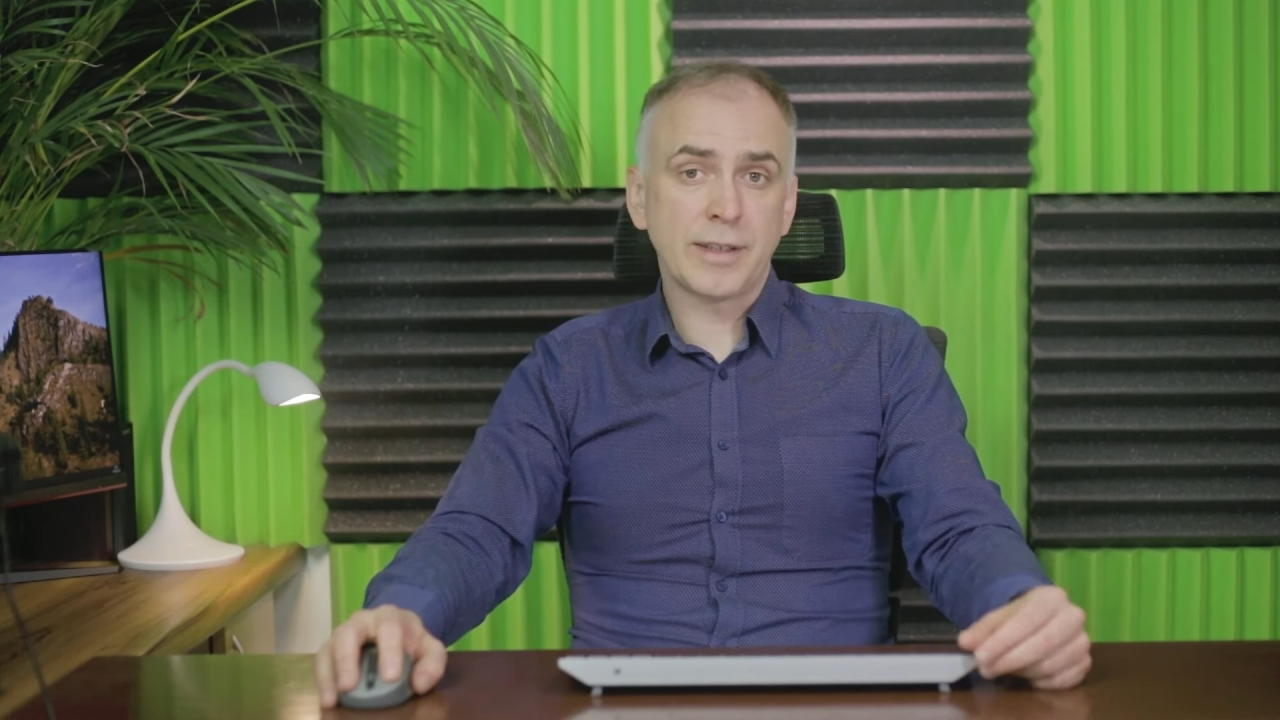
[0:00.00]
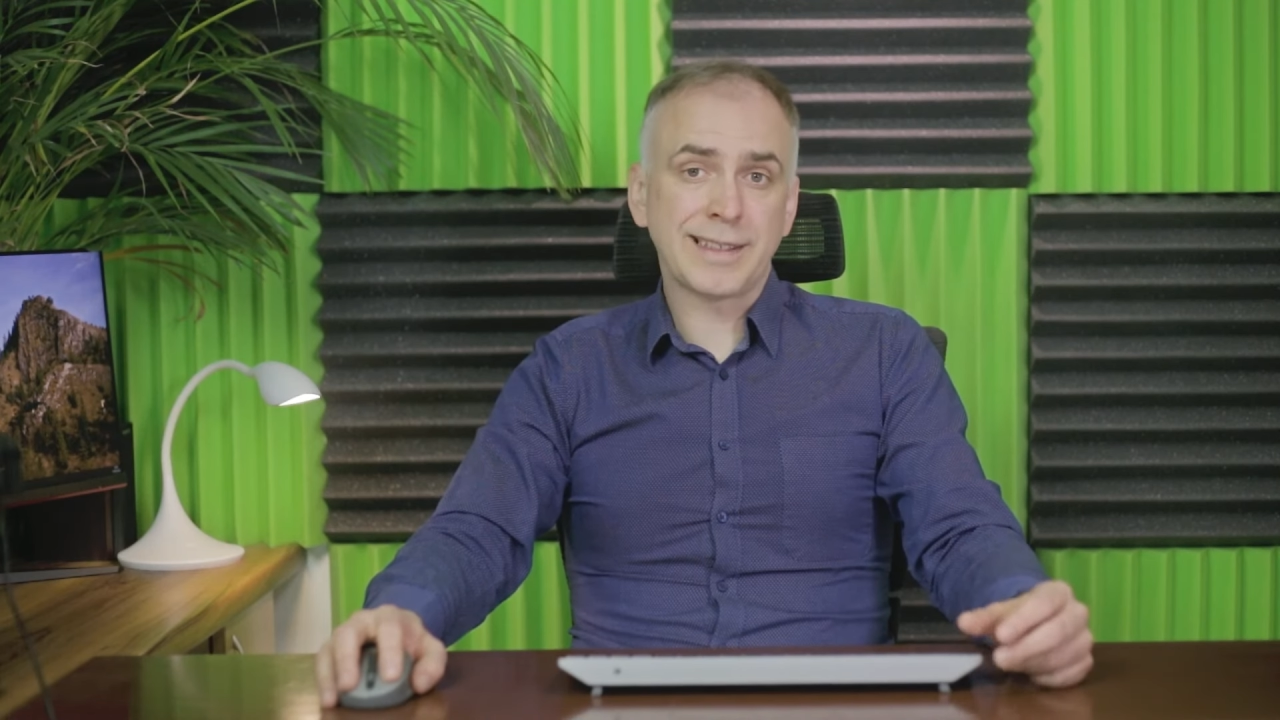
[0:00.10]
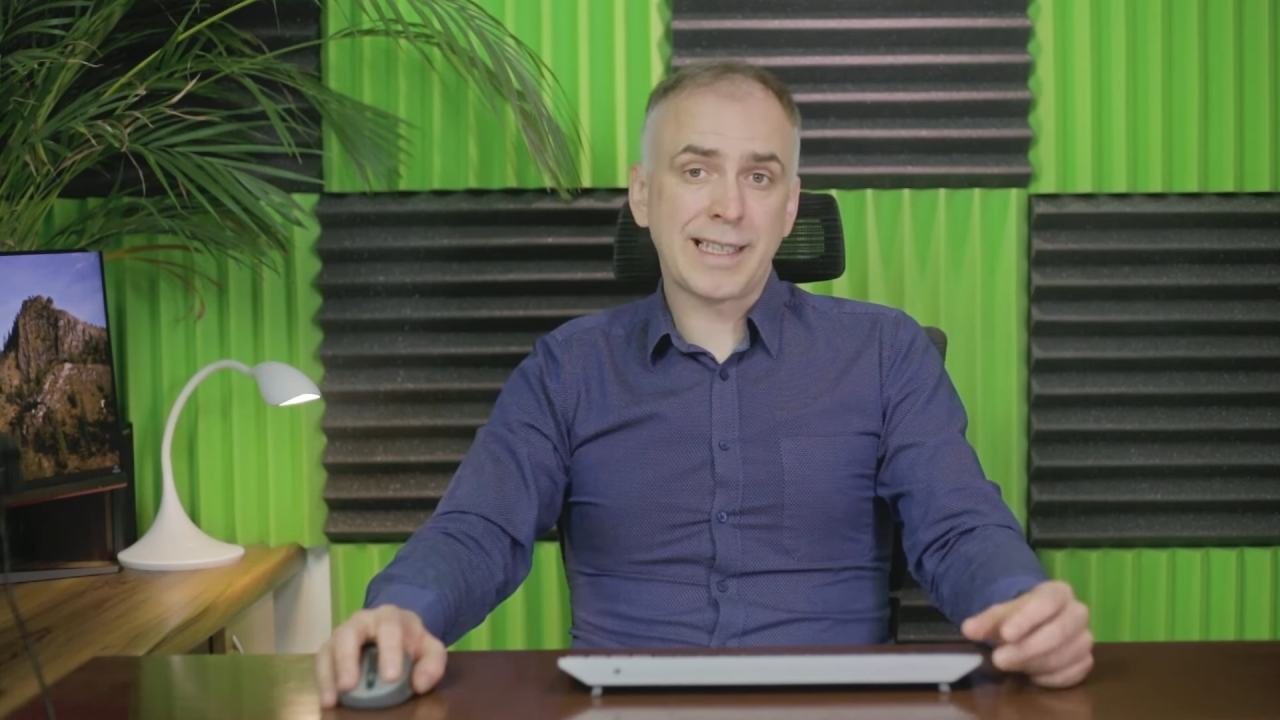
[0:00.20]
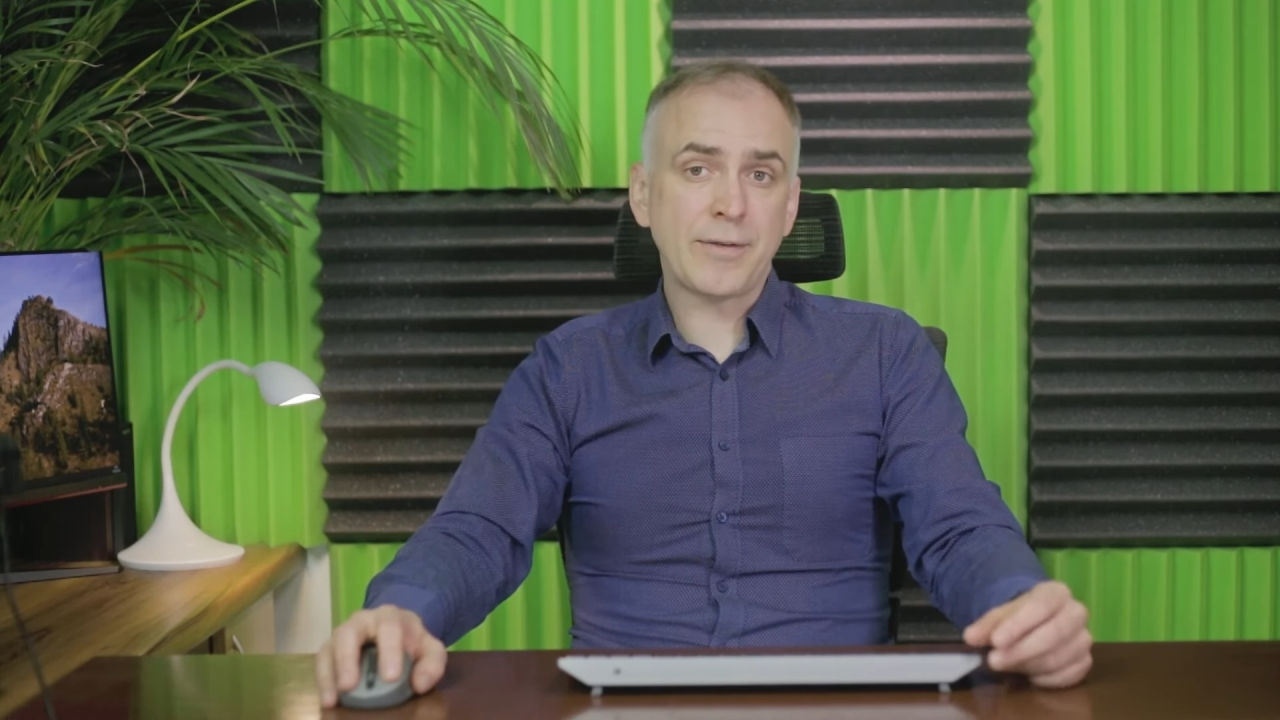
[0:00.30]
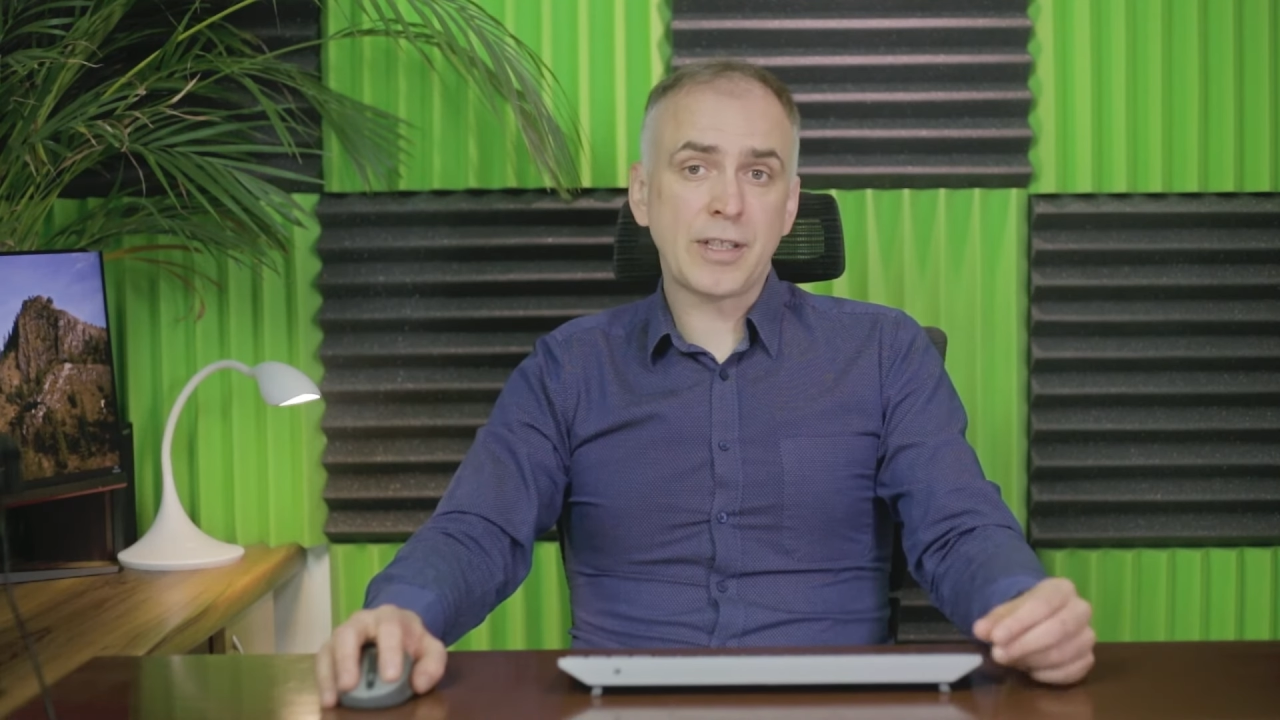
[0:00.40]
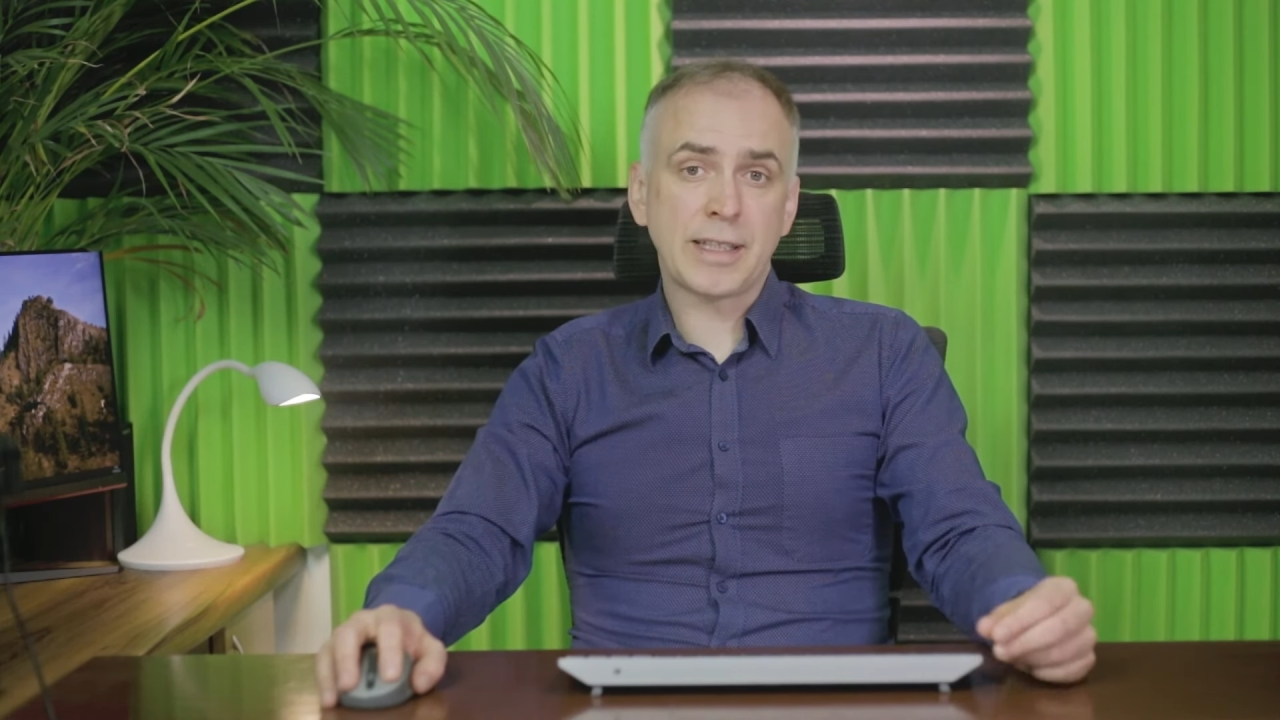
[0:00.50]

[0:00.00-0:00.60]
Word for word: zawsze